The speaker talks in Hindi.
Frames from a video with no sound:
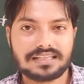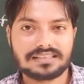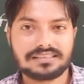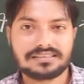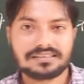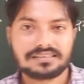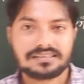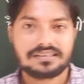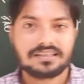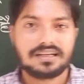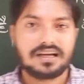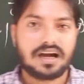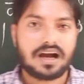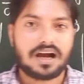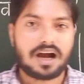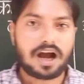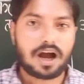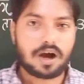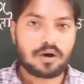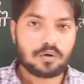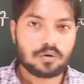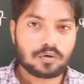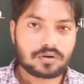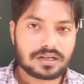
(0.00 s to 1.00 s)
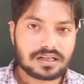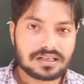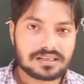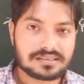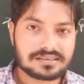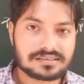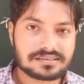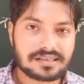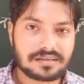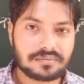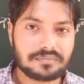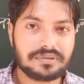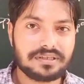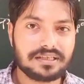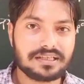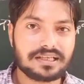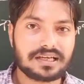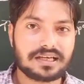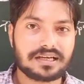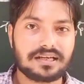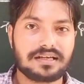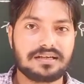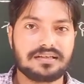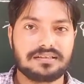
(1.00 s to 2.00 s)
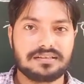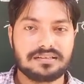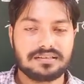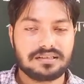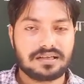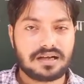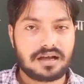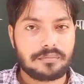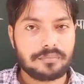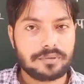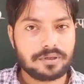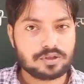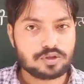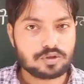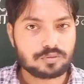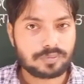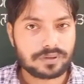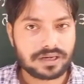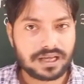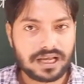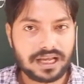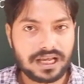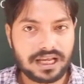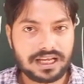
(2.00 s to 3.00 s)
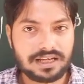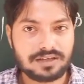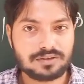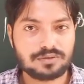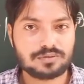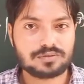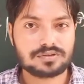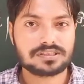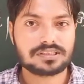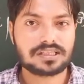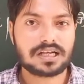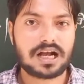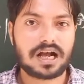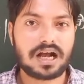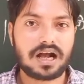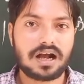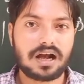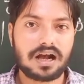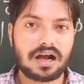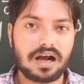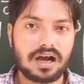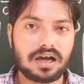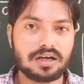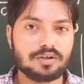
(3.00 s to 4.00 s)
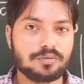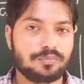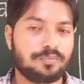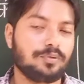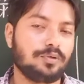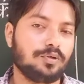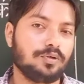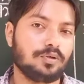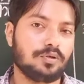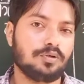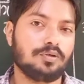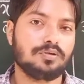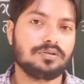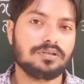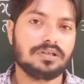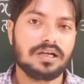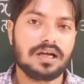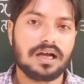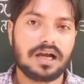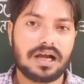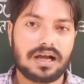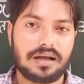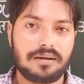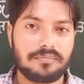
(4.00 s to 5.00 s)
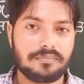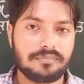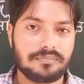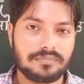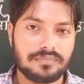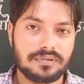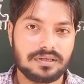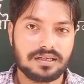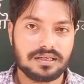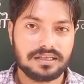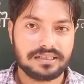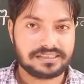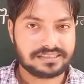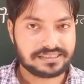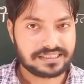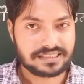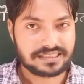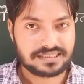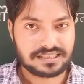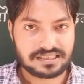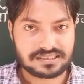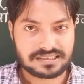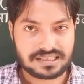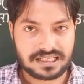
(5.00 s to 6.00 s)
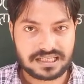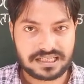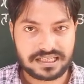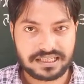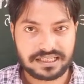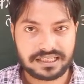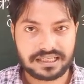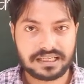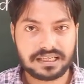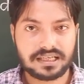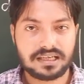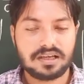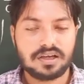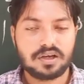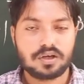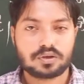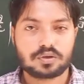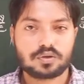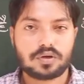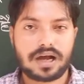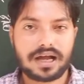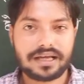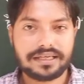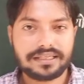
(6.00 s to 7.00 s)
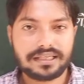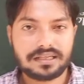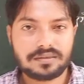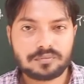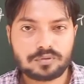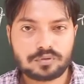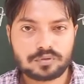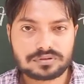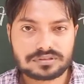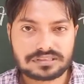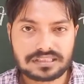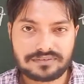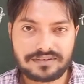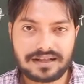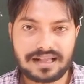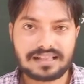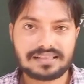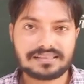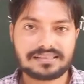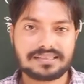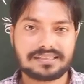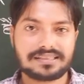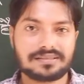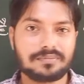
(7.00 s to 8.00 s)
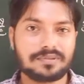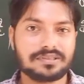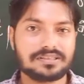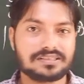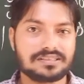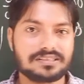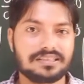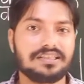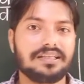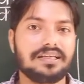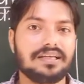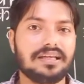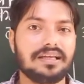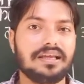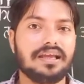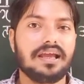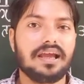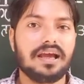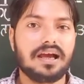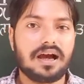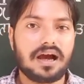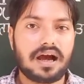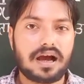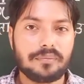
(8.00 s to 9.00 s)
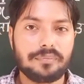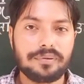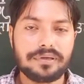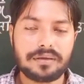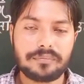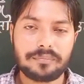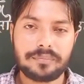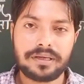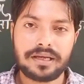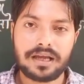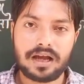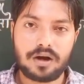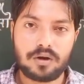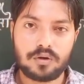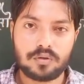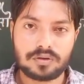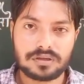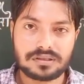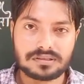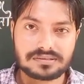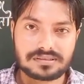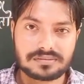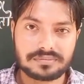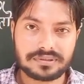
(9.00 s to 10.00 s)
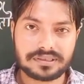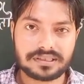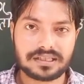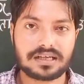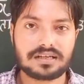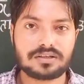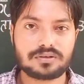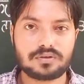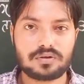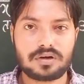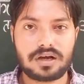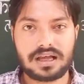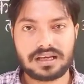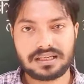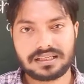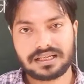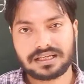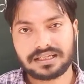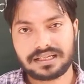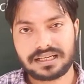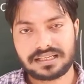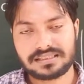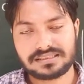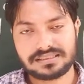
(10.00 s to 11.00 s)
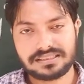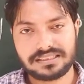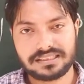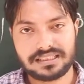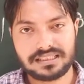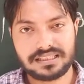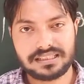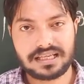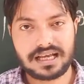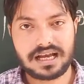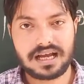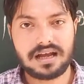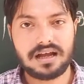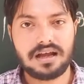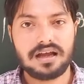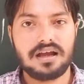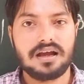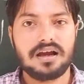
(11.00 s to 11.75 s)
आज अवकल समीकरण हमने जो पढ़ा है उसका अनुप्रयोग हम इसकी चर्चा करेंगे तो आइए हम कुछ सवाल से समझते हैं अभी हमने अवकल समीकरण को हल करना सीख लिया